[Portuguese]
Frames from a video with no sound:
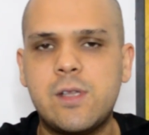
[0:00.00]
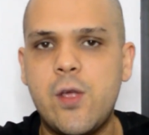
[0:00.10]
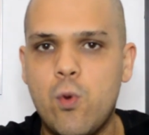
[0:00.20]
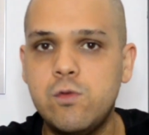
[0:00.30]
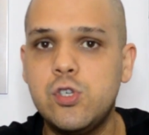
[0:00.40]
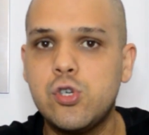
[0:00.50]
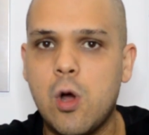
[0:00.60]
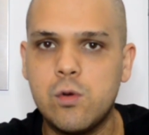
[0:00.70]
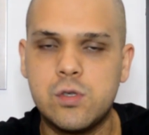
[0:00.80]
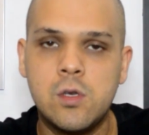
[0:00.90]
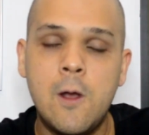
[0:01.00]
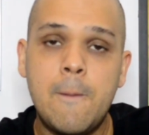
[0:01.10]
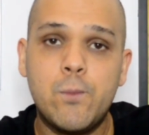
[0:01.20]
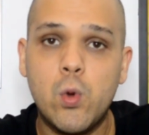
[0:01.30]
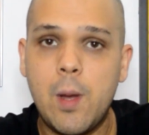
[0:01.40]
Tem 11 jogos
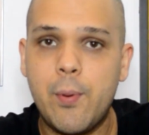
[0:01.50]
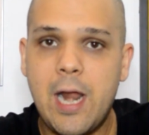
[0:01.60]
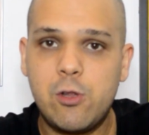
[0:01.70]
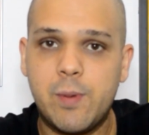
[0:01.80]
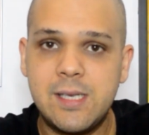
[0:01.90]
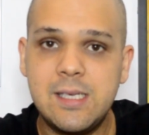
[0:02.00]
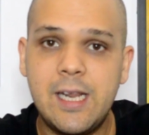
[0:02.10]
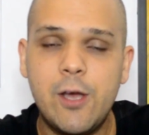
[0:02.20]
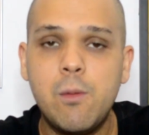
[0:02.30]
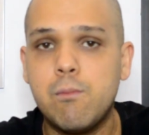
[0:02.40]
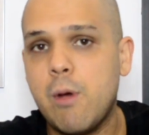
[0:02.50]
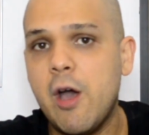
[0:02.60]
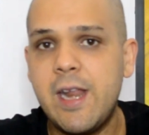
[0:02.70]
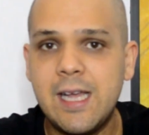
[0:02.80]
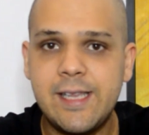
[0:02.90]
no Campeonato Brasileiro,
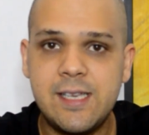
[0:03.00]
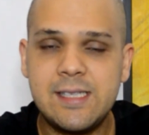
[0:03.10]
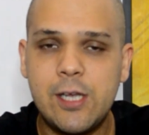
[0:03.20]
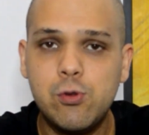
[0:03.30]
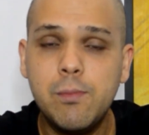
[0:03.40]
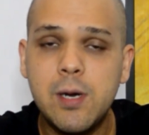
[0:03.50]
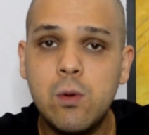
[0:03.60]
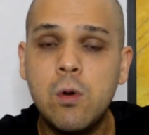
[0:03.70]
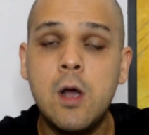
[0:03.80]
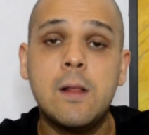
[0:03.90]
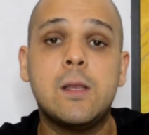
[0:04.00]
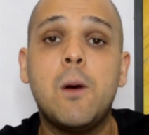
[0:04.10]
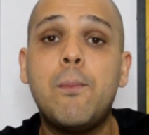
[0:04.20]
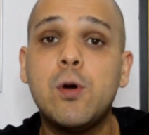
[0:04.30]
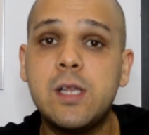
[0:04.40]
maioria deles saindo do banco,
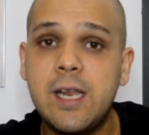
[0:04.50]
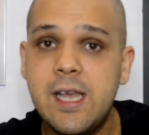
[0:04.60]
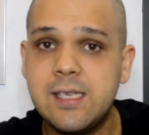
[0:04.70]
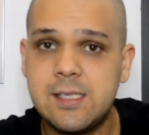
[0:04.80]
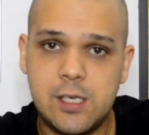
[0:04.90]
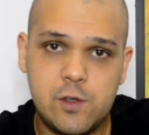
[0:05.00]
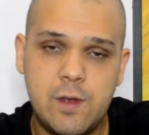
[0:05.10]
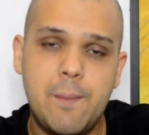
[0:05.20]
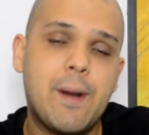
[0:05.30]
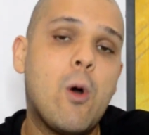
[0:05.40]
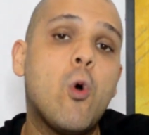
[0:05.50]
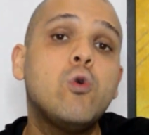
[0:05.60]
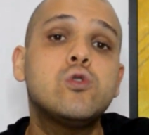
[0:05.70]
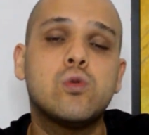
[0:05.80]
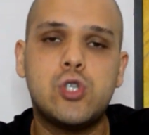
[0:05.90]
não poderia se transferir para
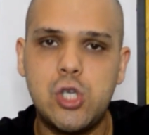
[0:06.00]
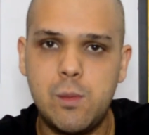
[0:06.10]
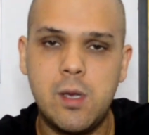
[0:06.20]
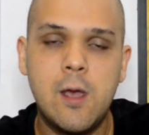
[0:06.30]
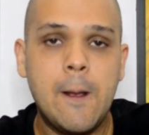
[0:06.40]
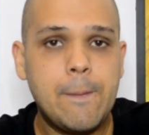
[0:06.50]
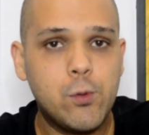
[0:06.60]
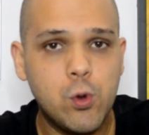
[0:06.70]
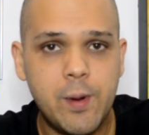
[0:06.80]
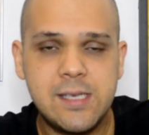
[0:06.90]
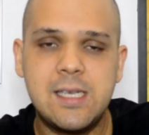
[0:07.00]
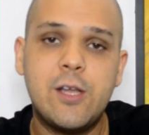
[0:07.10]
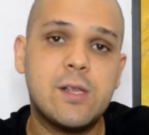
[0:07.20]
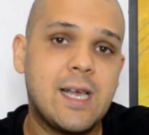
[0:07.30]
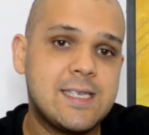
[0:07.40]
outro time do
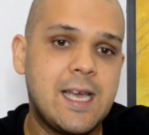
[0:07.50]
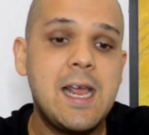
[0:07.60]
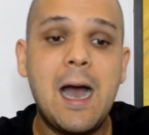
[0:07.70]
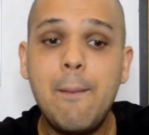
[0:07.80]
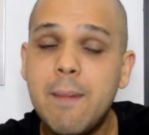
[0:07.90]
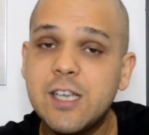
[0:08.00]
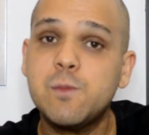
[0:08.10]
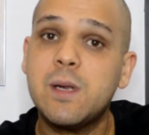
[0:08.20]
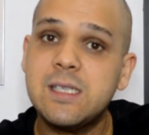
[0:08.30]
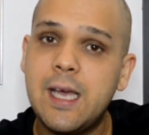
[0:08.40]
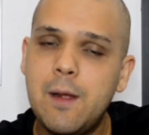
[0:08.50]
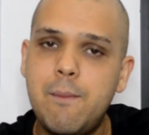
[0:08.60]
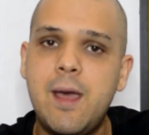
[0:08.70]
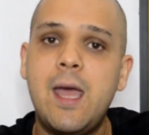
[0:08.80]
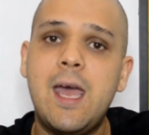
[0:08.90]
brasileiro da Série A, mas para a Série
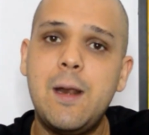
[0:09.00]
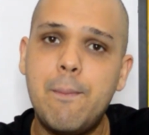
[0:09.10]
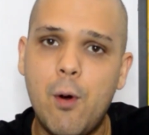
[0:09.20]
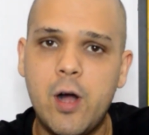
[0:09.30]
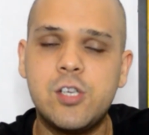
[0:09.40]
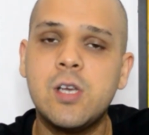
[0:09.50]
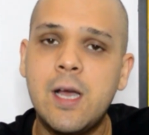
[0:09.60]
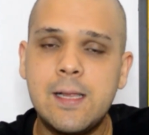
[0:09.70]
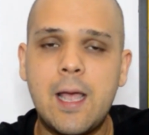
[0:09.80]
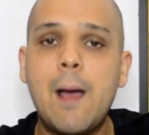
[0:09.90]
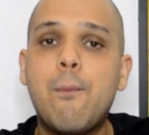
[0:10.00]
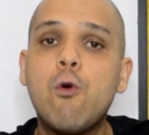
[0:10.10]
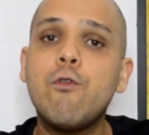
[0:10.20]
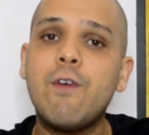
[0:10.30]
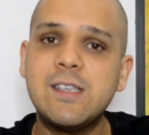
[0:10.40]
B ele pode. Daqui a
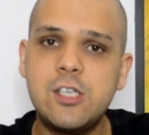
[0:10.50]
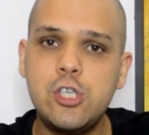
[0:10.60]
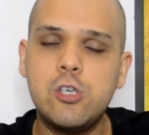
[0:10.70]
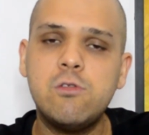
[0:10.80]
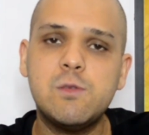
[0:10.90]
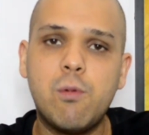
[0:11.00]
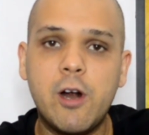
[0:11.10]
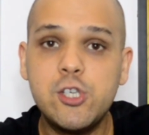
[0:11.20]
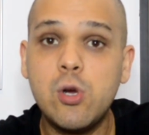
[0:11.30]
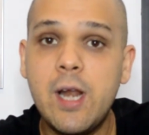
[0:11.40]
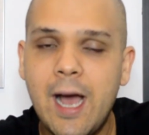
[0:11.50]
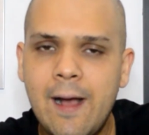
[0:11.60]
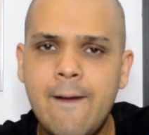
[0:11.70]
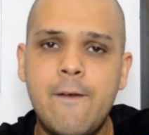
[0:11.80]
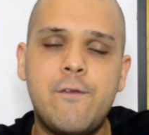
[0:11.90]
pouco faz sentido o esporte
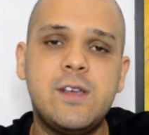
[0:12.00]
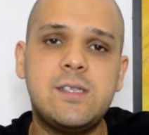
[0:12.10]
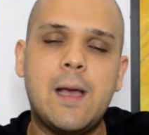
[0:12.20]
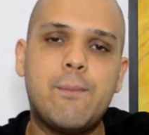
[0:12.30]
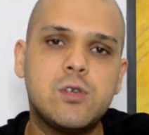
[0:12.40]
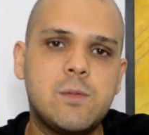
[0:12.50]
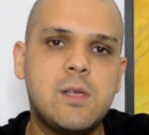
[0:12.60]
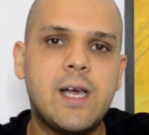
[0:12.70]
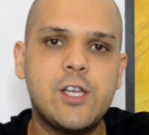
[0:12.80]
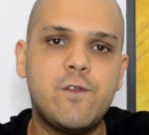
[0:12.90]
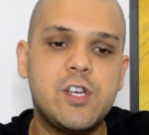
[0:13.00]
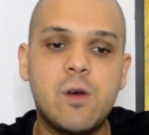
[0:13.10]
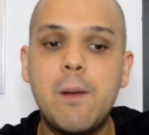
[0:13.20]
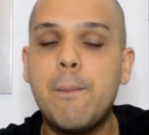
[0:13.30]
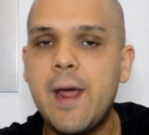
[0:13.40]
olhar, ver se tem a possibilidade de
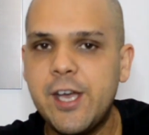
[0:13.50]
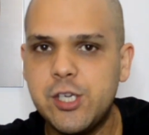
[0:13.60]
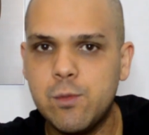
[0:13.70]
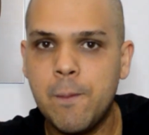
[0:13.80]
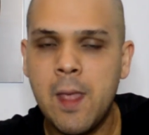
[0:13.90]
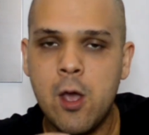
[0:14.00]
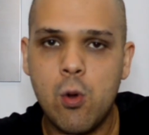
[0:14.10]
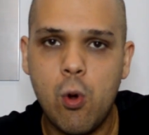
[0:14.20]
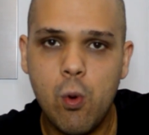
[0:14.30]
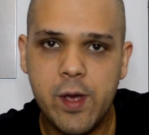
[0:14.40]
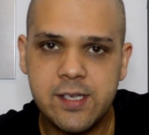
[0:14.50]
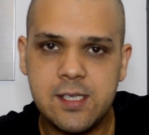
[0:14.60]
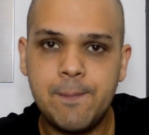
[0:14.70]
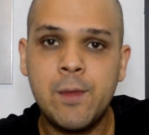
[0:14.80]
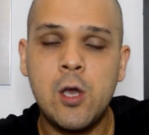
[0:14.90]
fechar o um empréstimo com
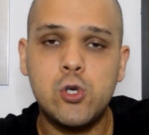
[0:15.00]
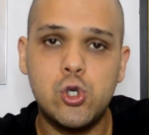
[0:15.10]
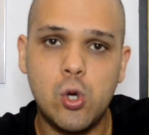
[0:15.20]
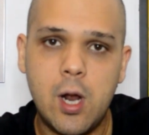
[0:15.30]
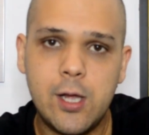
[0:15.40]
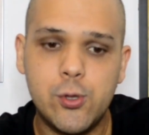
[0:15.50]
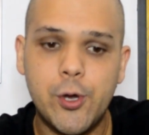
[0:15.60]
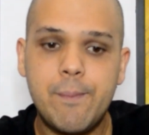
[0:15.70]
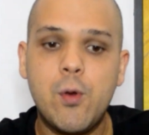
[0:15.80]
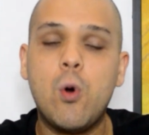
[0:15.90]
esse jogador.